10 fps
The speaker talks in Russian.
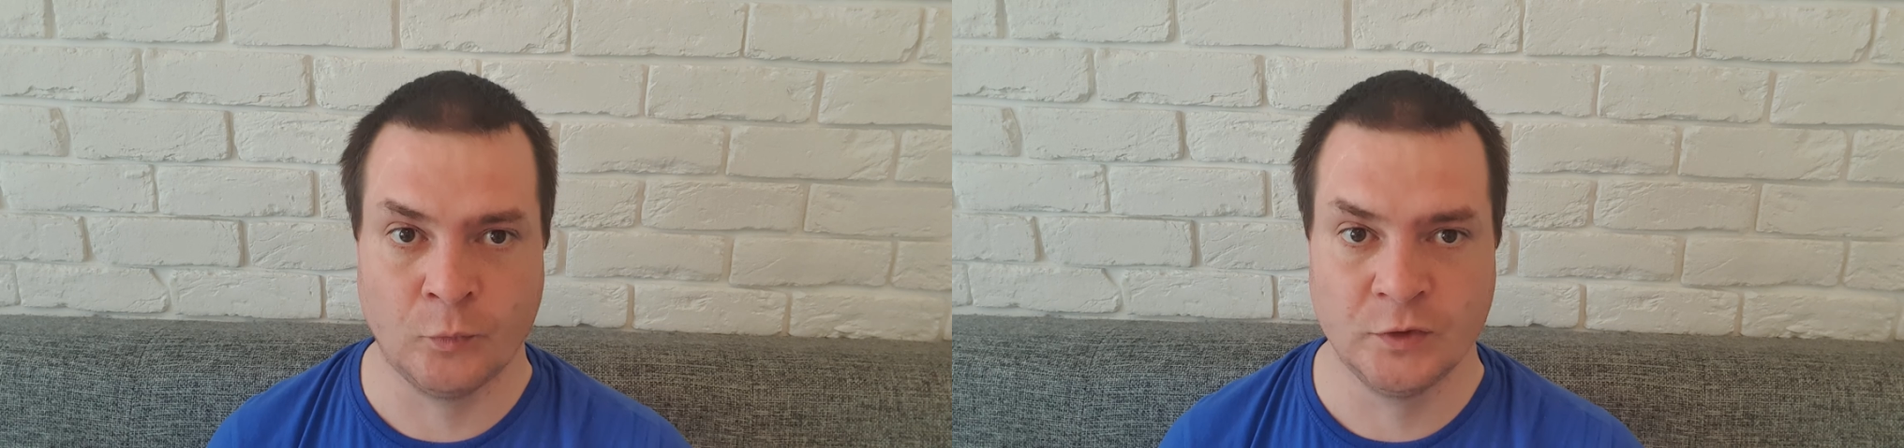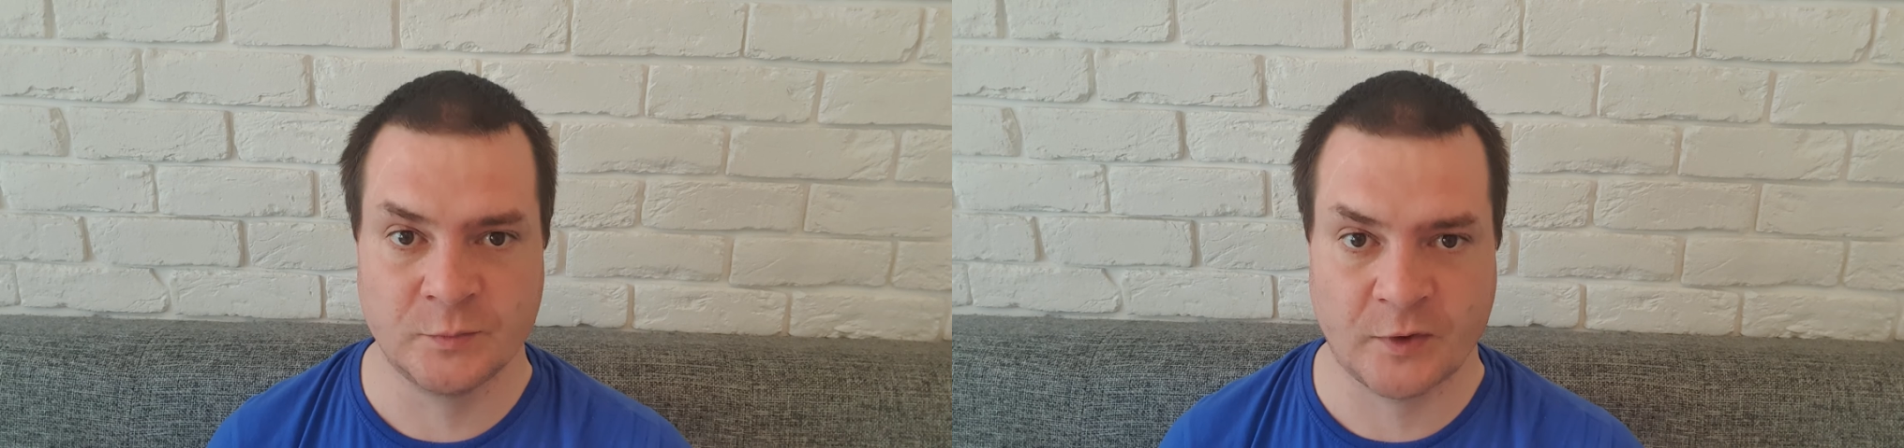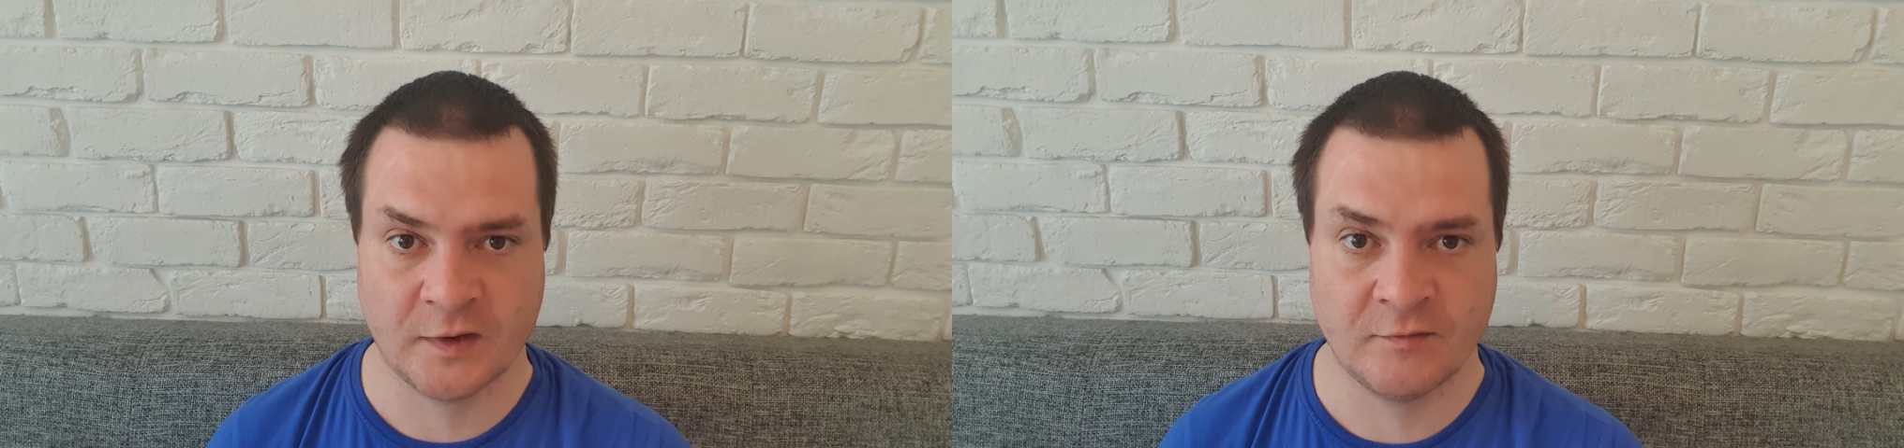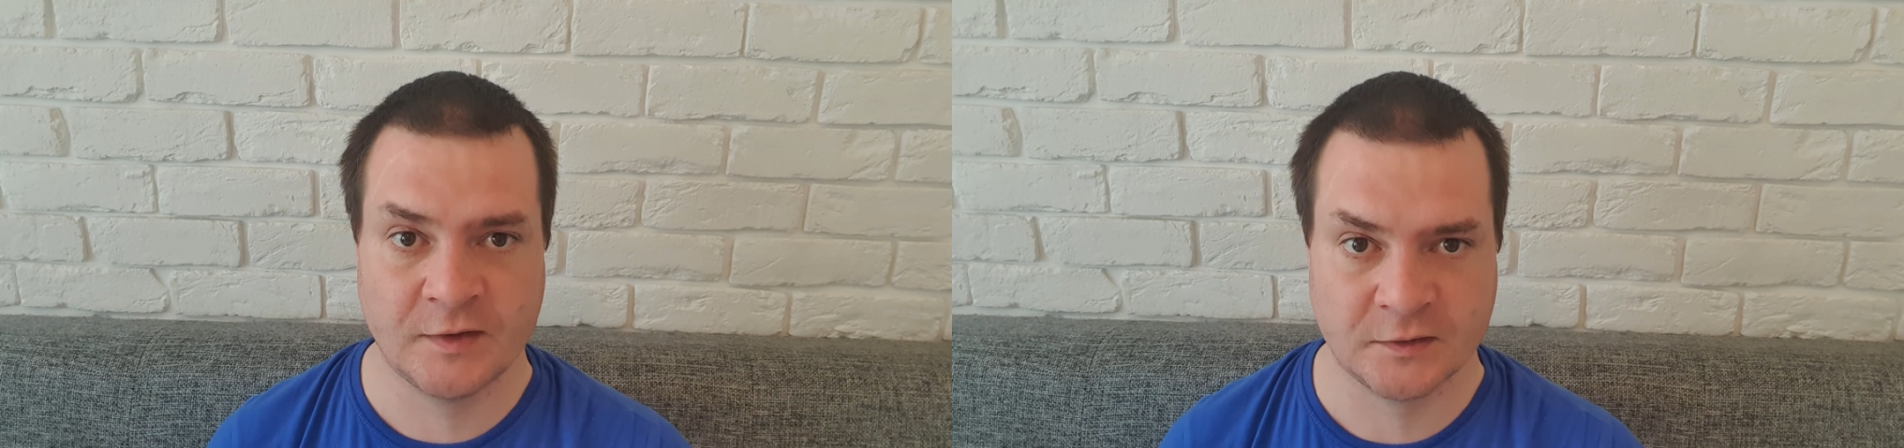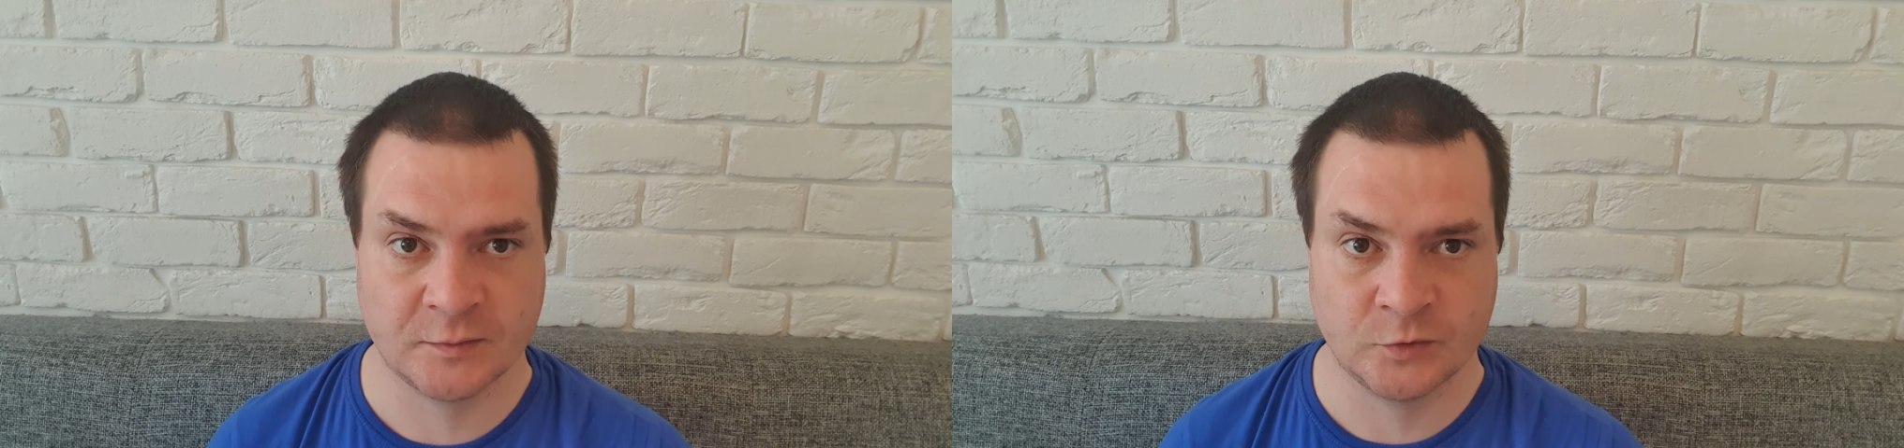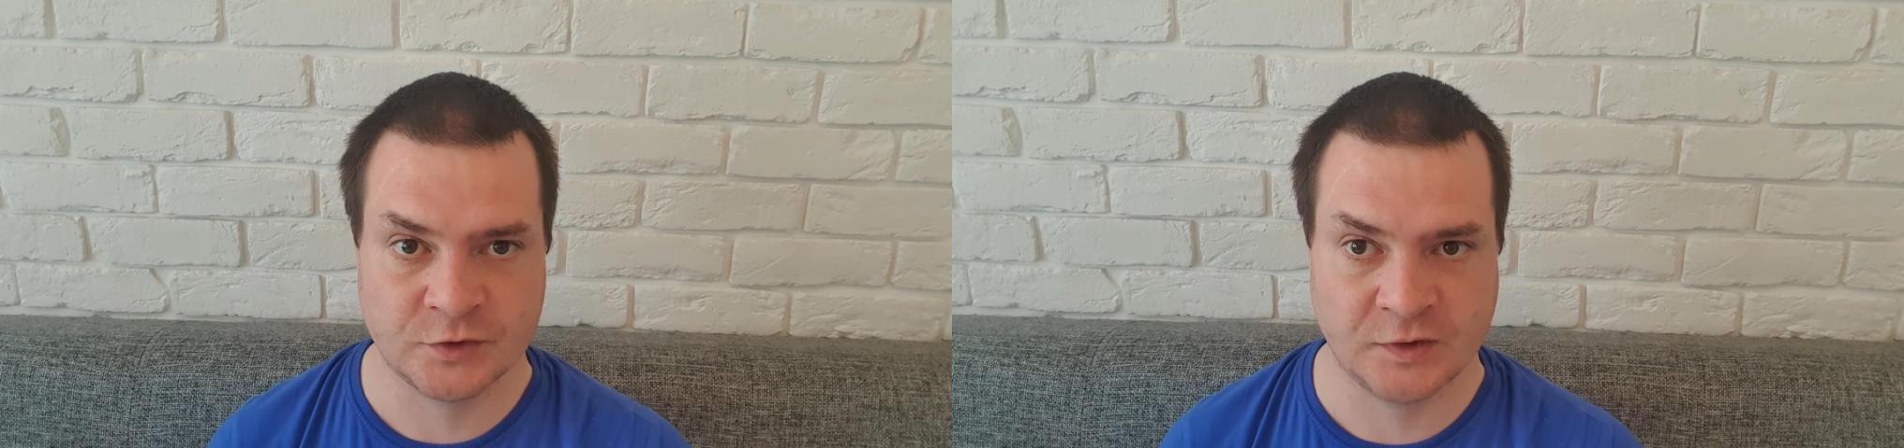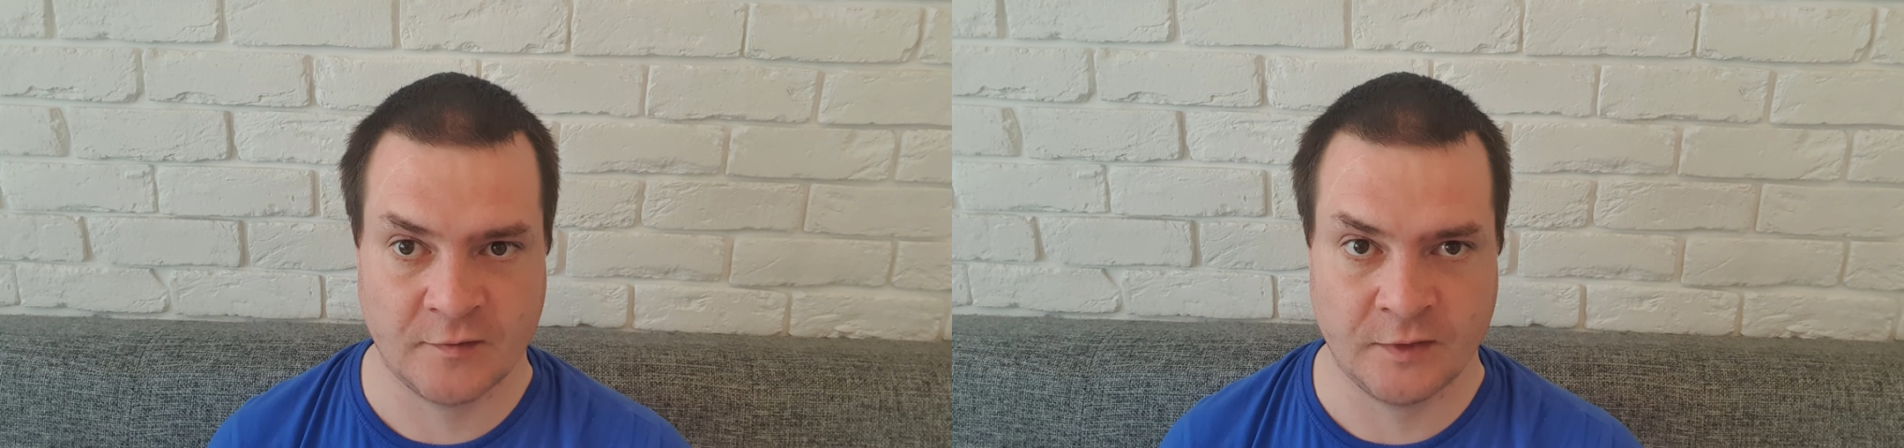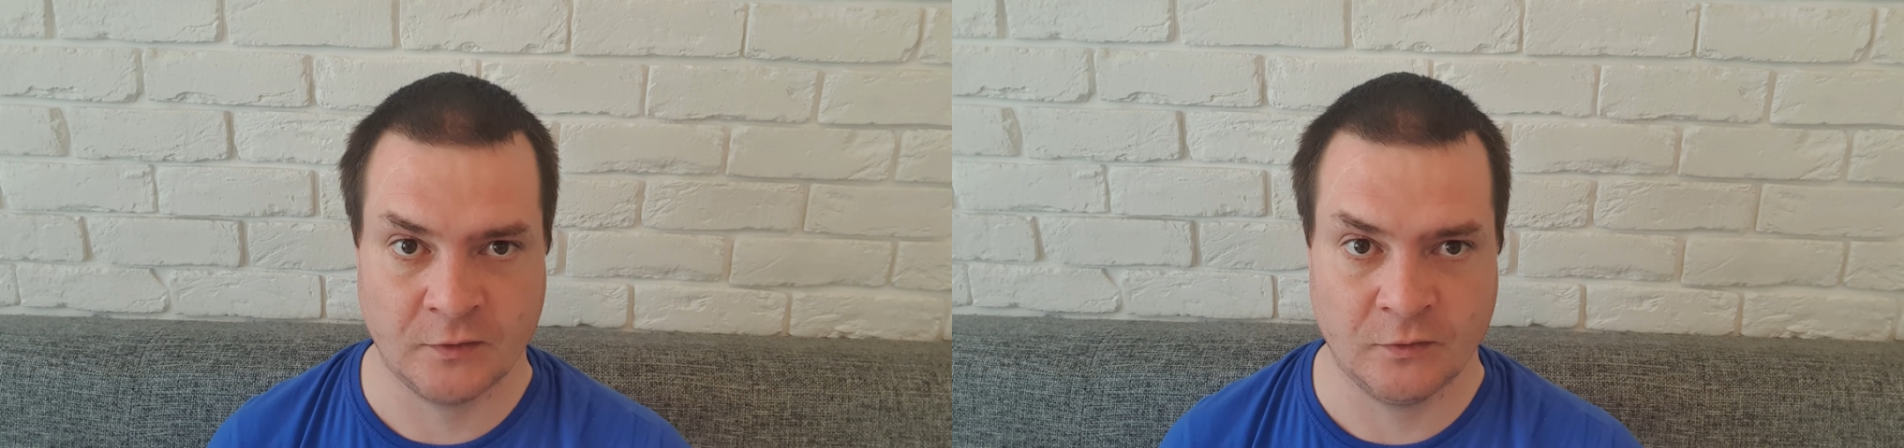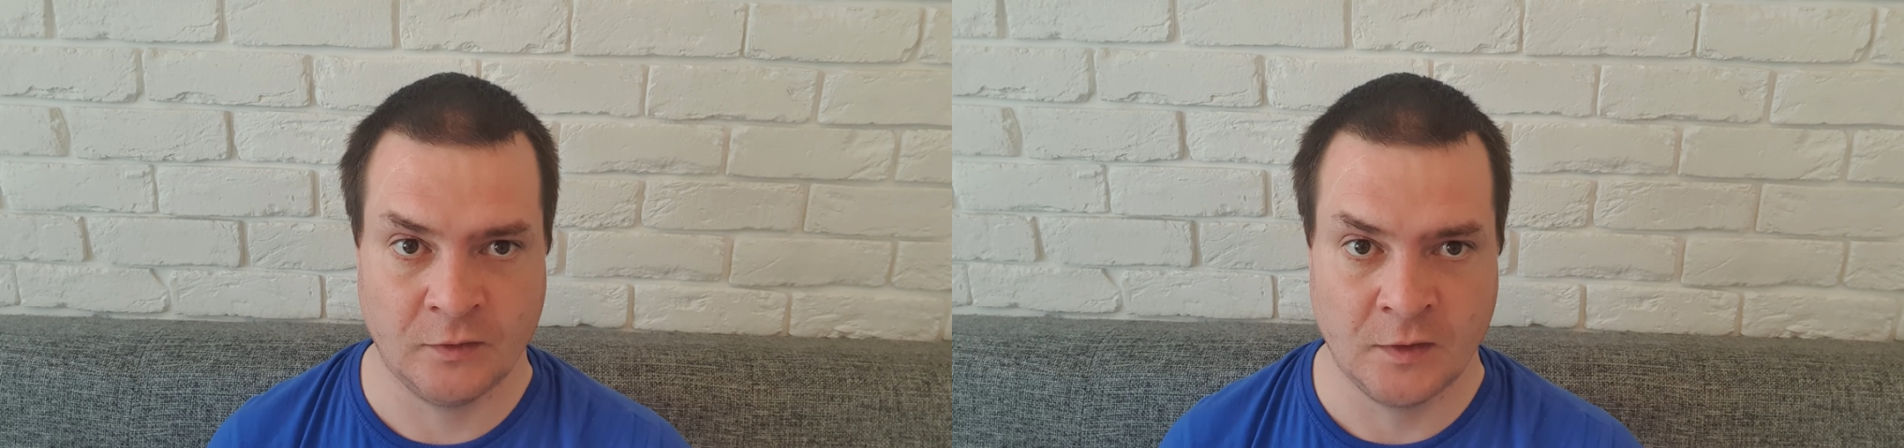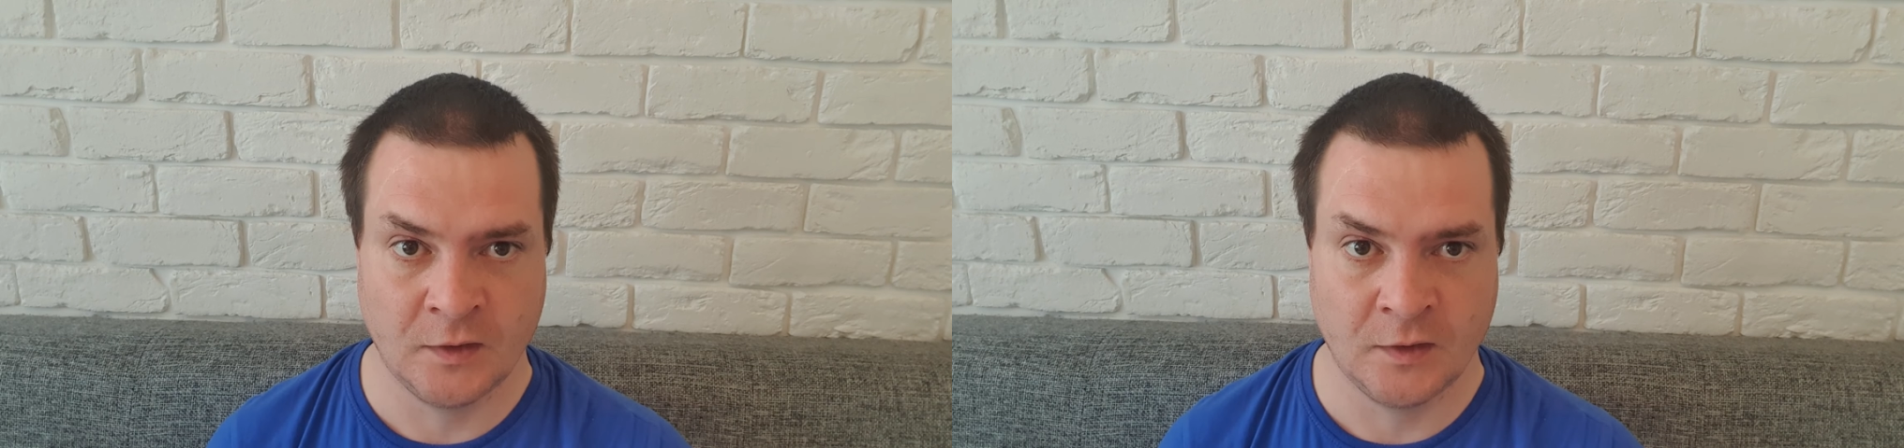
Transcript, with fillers: будет продавать этому человеку,